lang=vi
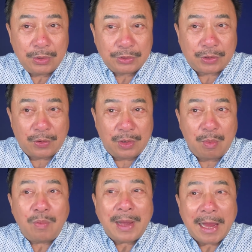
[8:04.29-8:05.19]
Rồi
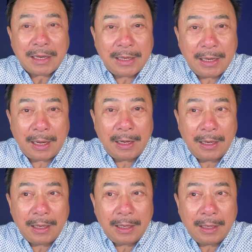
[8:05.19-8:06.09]
một ngày kia,
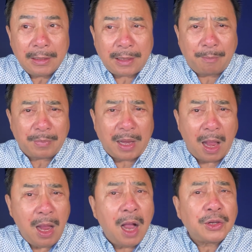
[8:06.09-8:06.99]
tầm
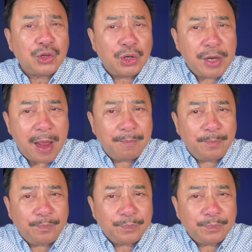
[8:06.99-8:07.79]
cỡ hơn giữa đêm,